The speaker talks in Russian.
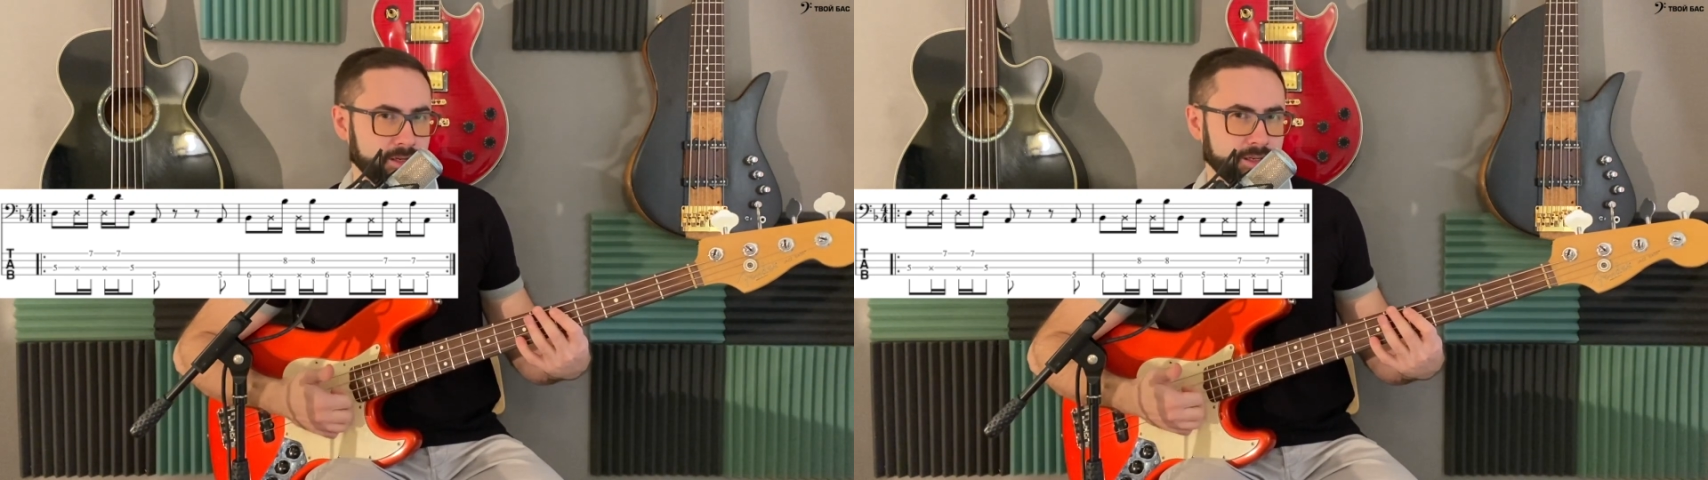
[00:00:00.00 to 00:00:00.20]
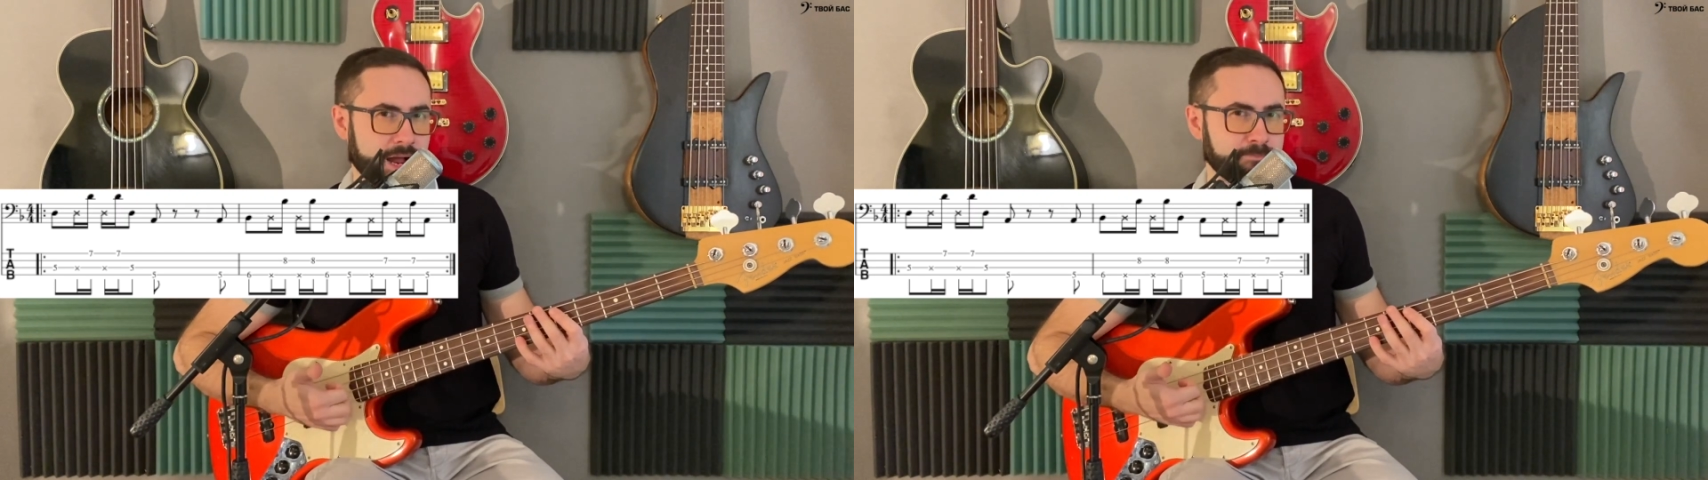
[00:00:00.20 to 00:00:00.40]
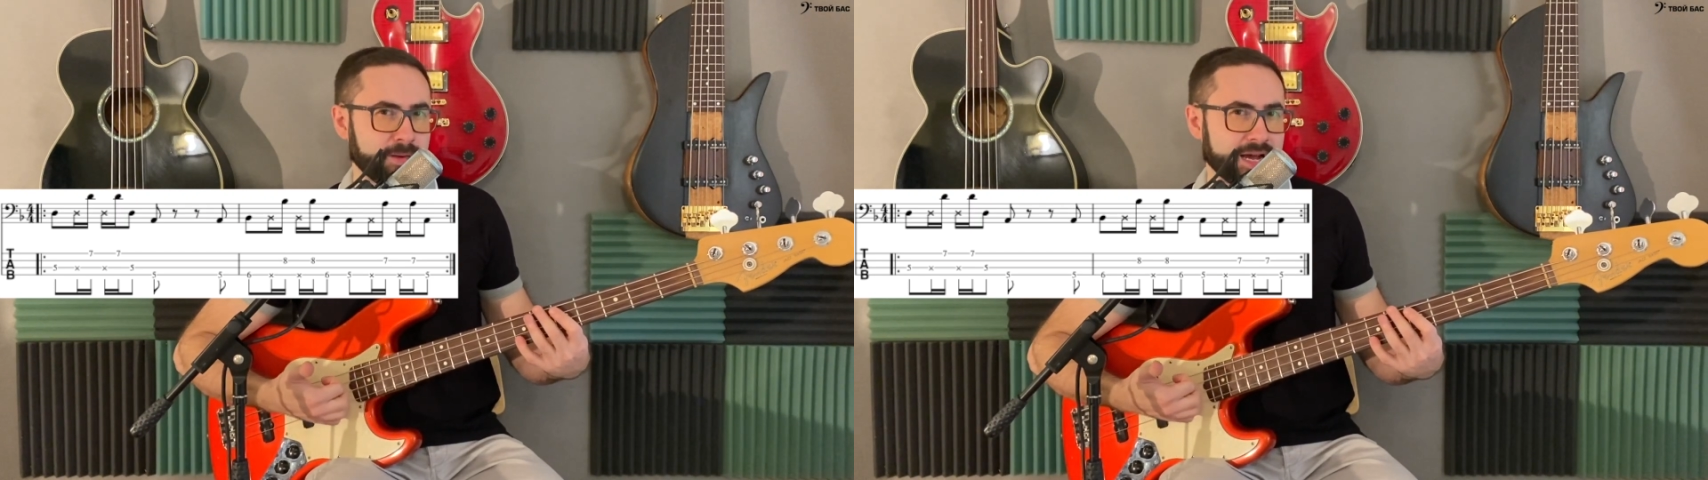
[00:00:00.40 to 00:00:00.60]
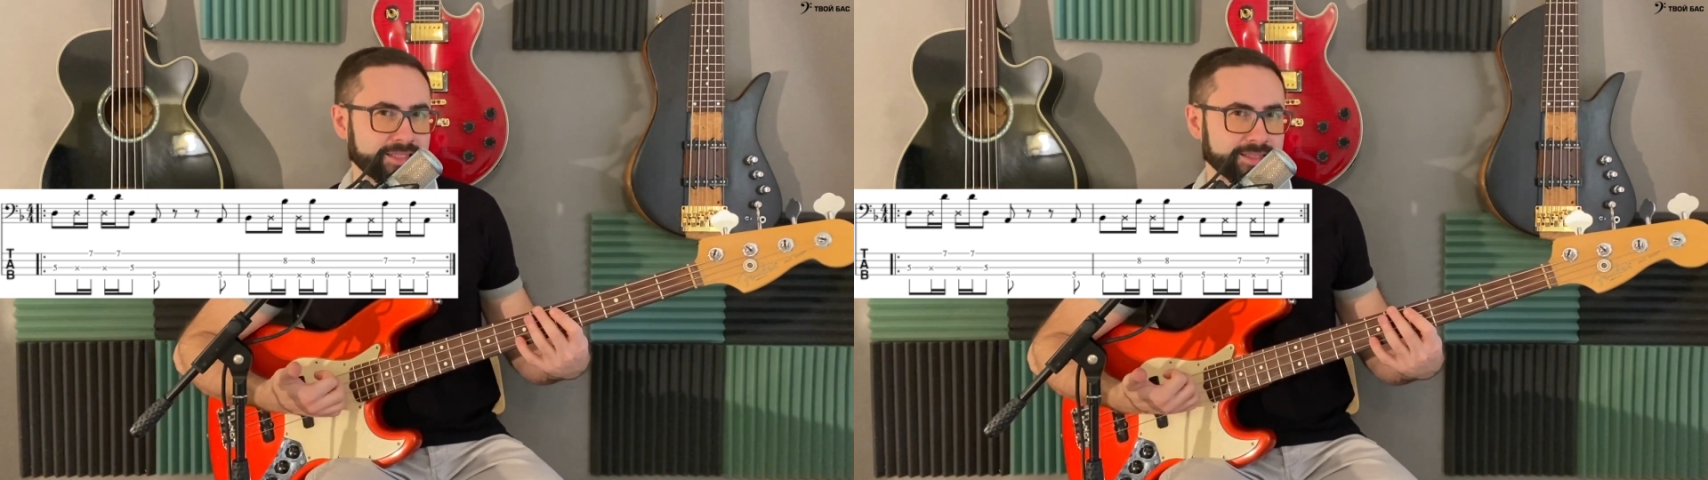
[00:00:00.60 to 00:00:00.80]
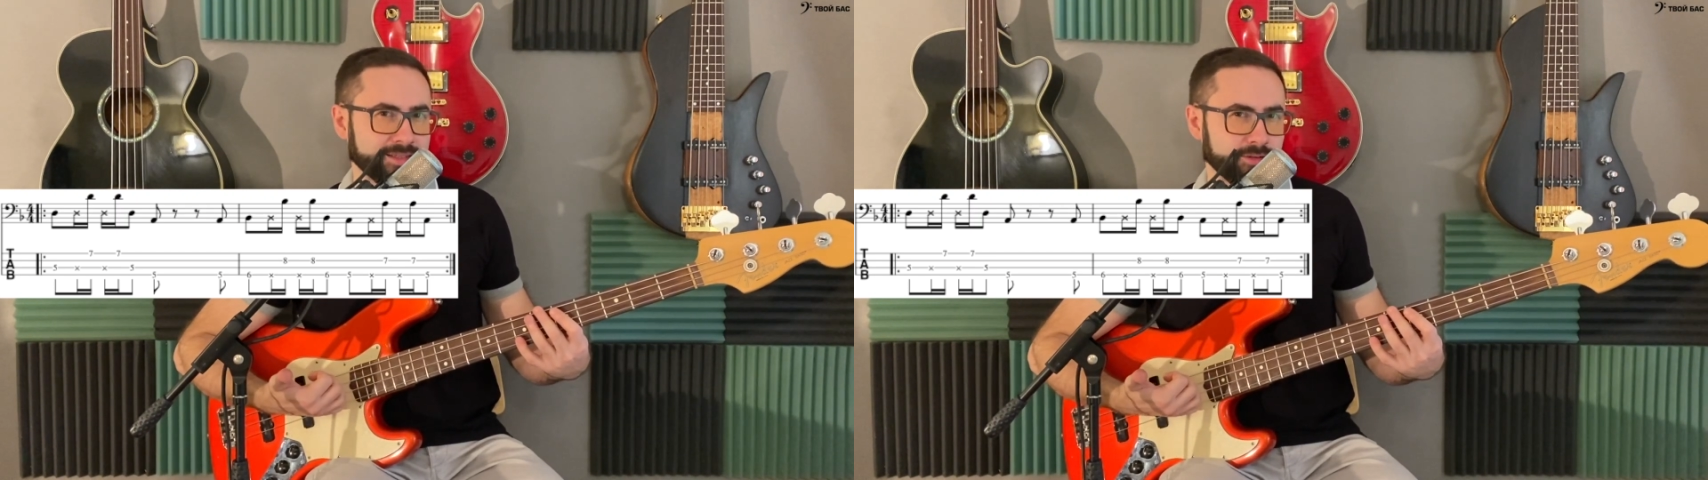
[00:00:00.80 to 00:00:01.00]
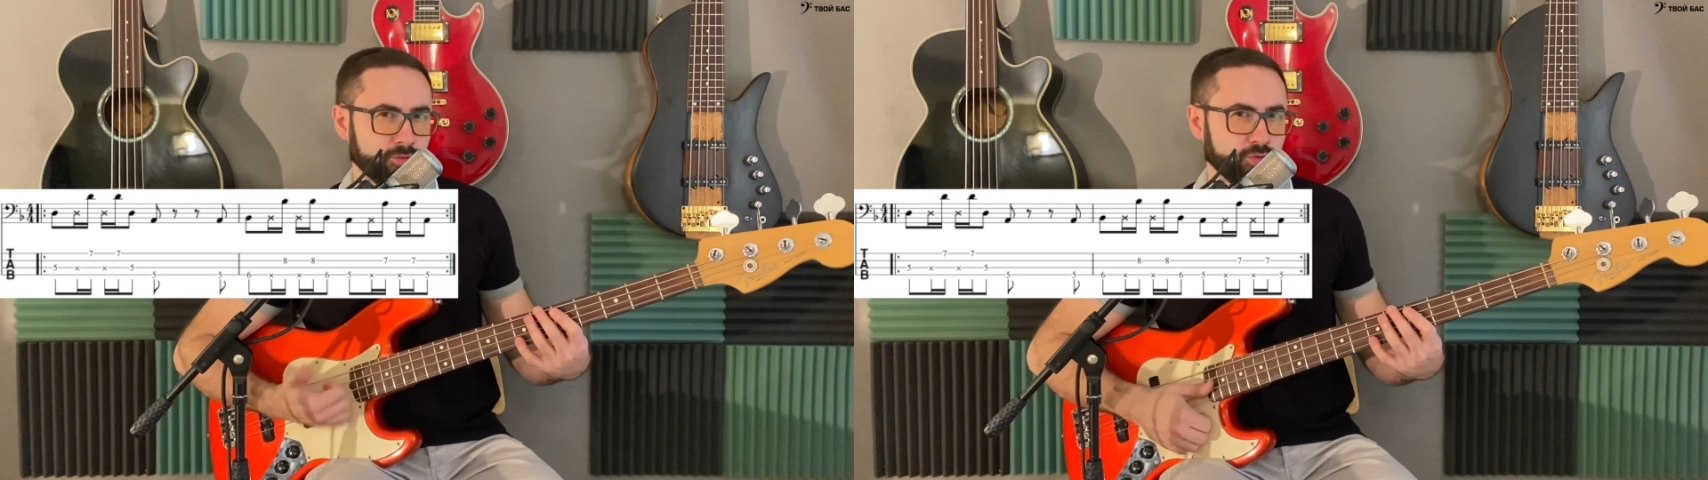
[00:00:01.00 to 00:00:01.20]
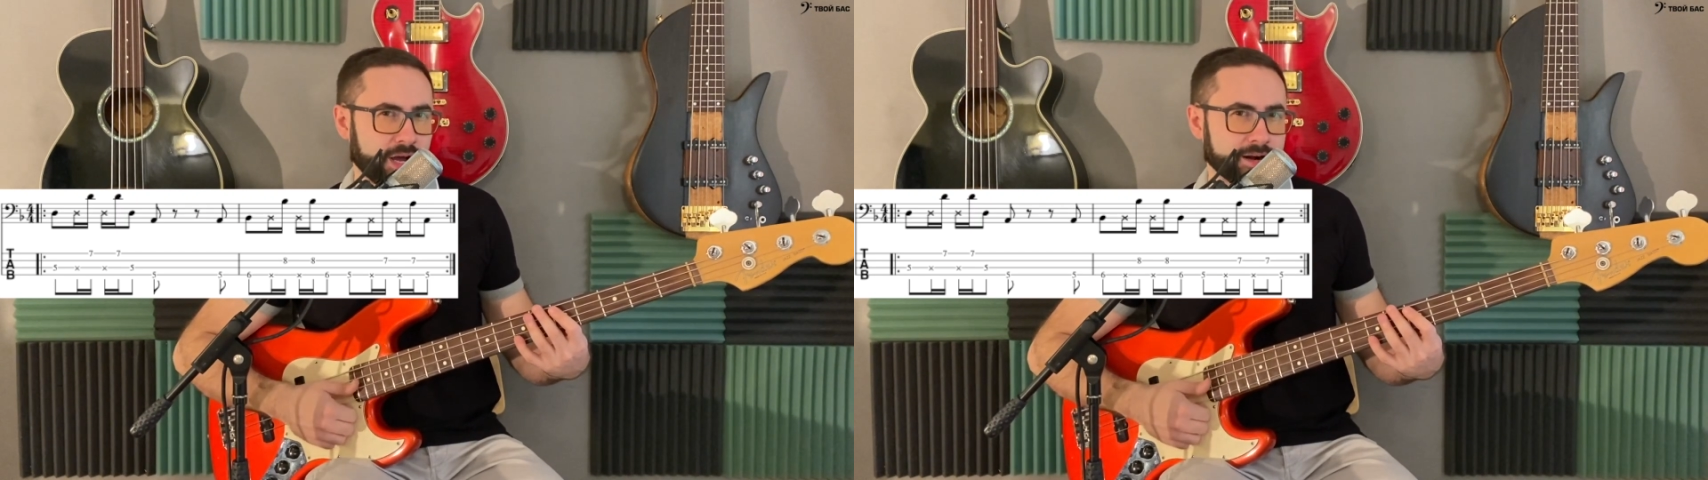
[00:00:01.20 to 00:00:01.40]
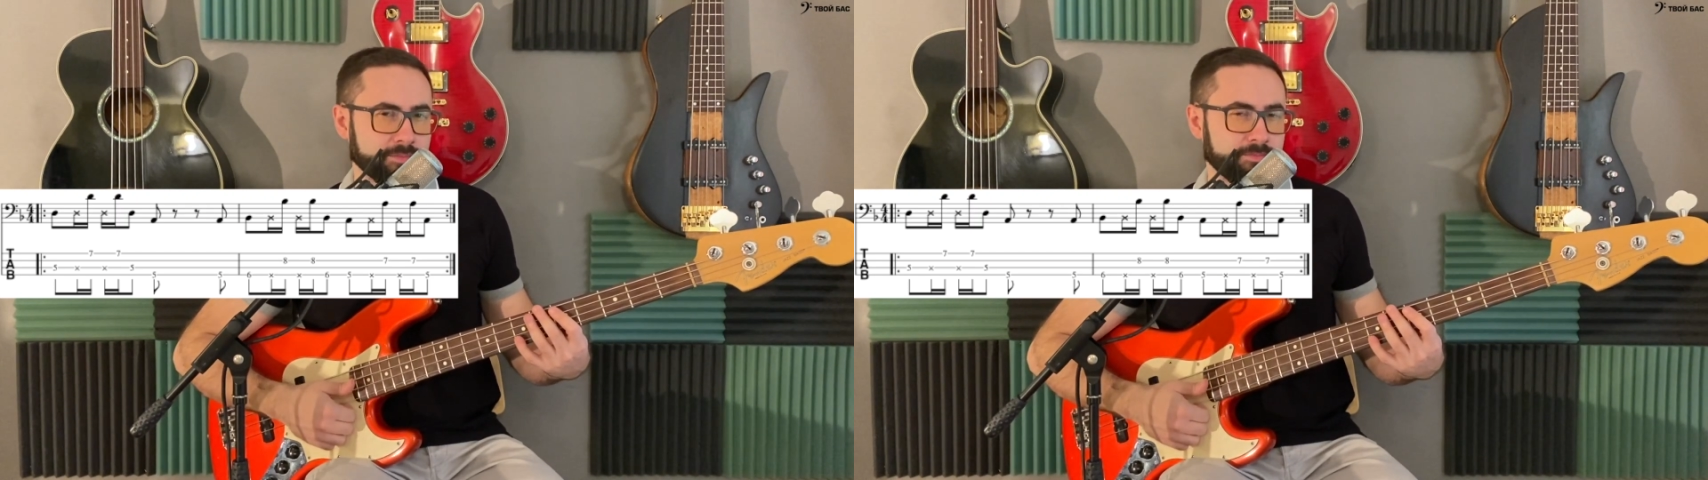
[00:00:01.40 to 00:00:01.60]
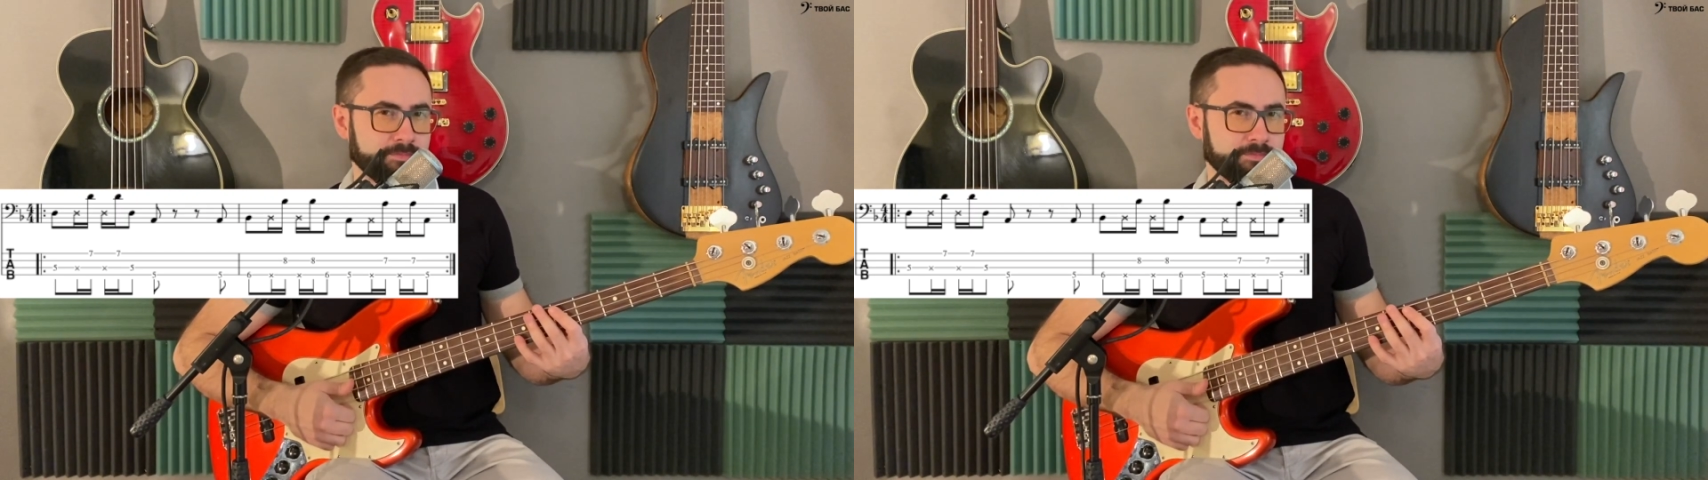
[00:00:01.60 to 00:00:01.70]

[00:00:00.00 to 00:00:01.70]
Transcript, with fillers: опять удар